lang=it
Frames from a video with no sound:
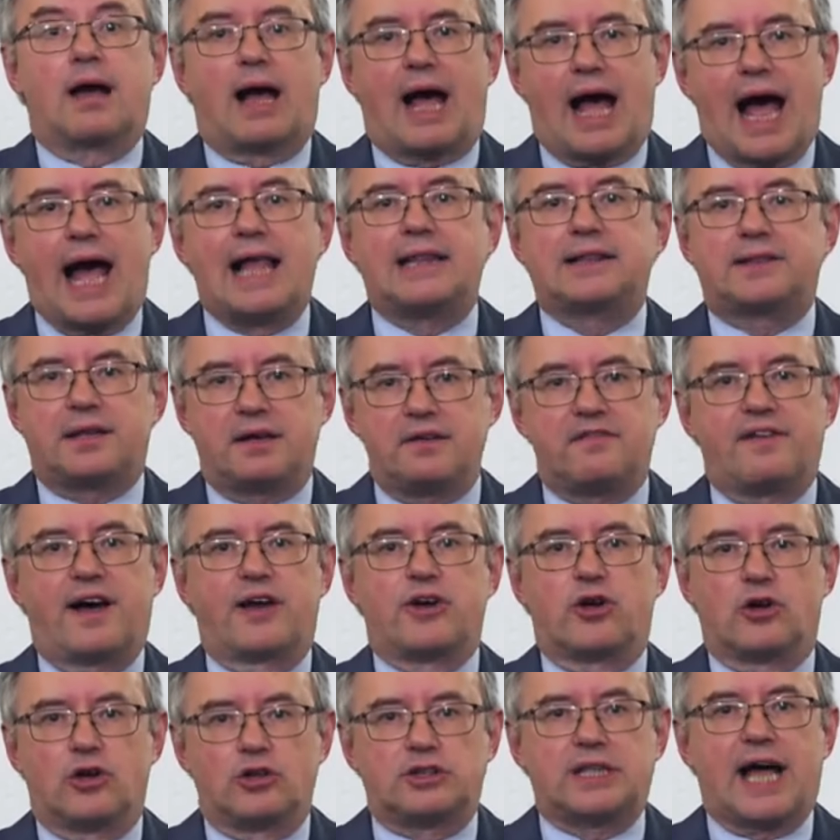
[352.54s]
Altri
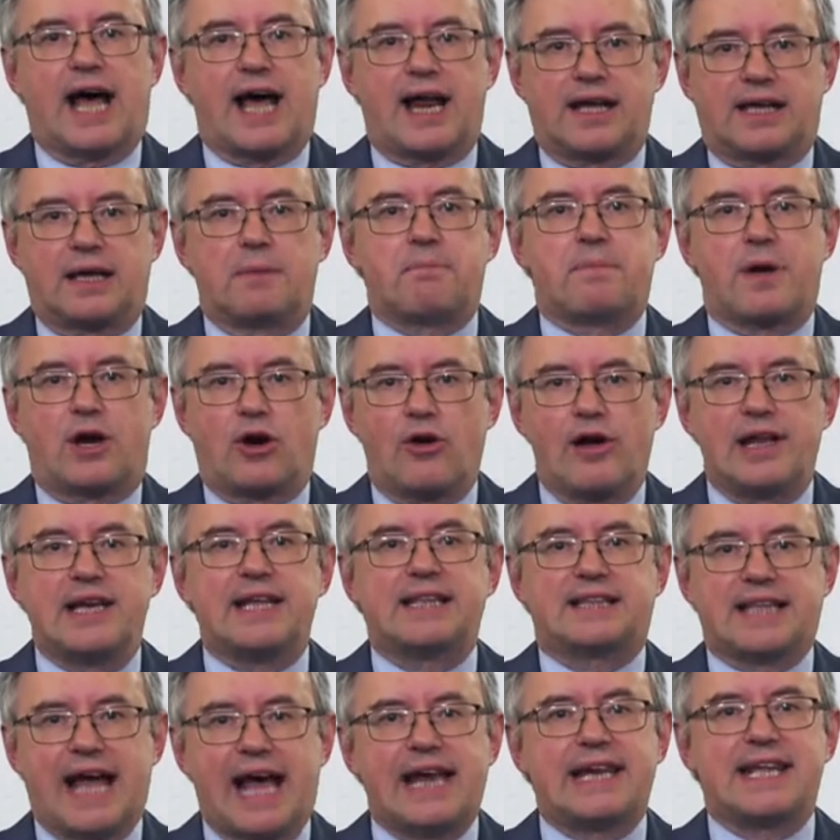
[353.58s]
fanno notare che però è
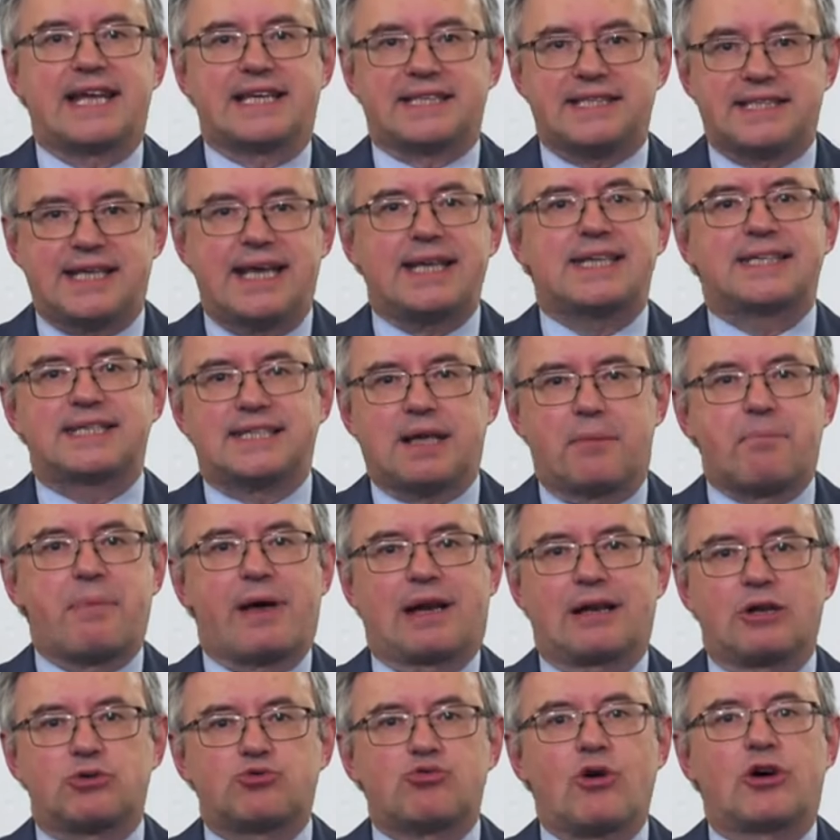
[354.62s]
l'Italia stessa
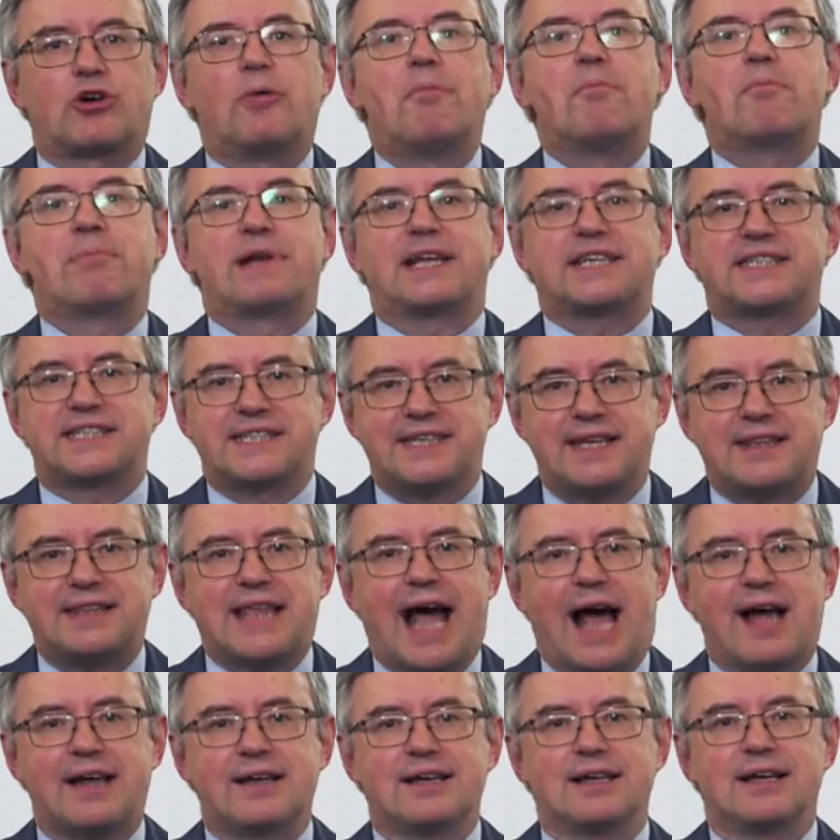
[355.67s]
per la sua
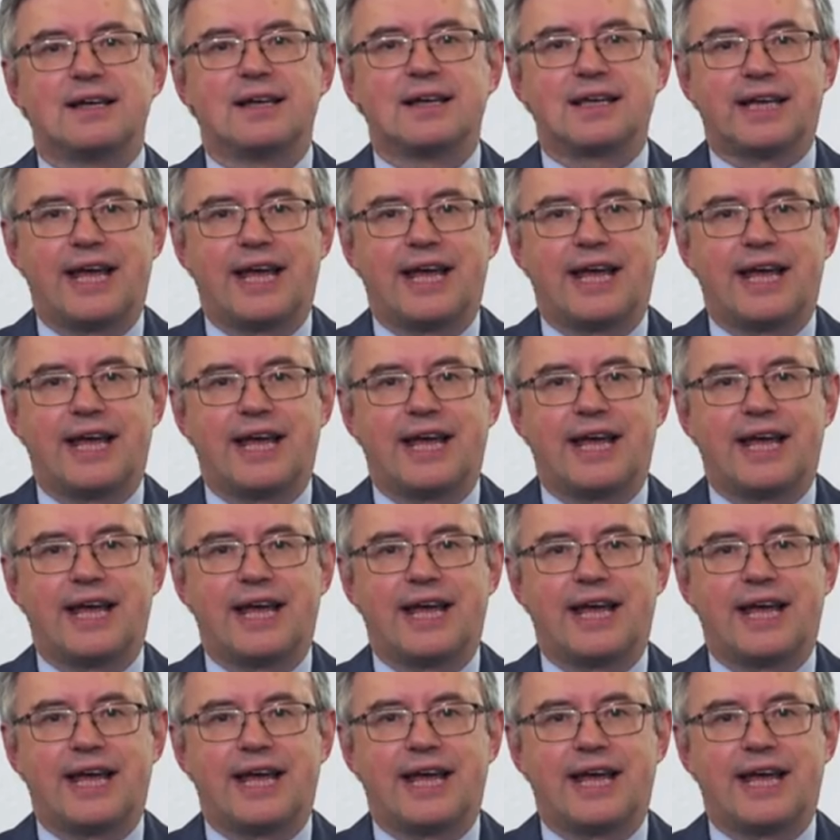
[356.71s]
complessità